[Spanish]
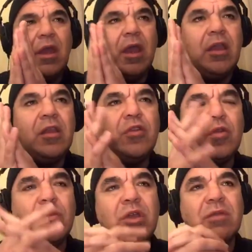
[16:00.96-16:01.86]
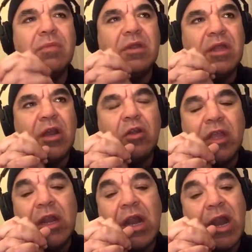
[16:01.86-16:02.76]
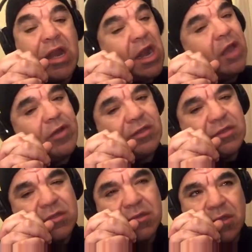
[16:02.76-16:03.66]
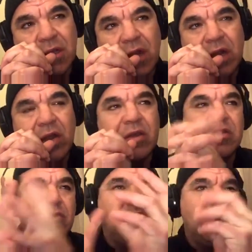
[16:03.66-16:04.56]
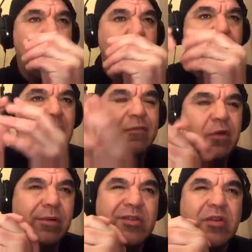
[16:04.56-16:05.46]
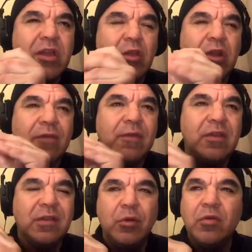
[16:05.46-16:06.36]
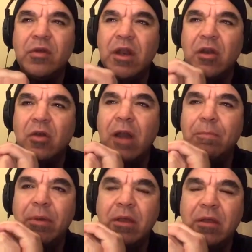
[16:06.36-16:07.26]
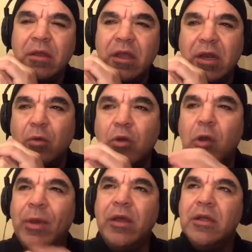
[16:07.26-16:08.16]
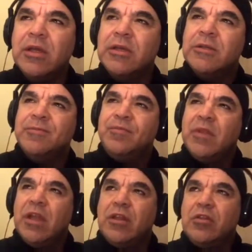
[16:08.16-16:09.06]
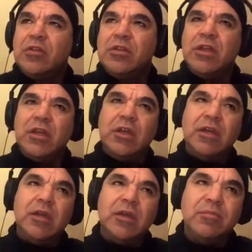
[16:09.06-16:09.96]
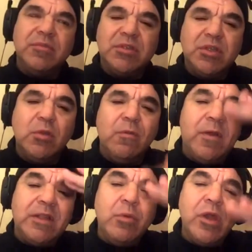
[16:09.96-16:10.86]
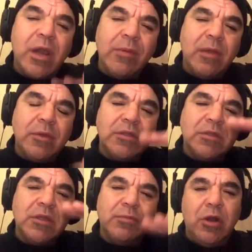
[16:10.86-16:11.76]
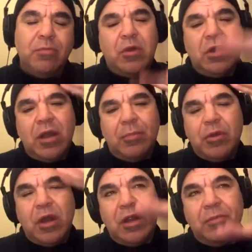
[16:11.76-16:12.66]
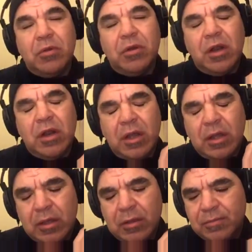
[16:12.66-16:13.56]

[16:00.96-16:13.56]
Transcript: Ahí tuvimos que investigar lo que eran las navas. Y las navas son unas, unas malformaciones geográficas que se producen en los Alpes, en Europa, en donde se sulfata muy rápidamente por, el, por, la, por, la, por la,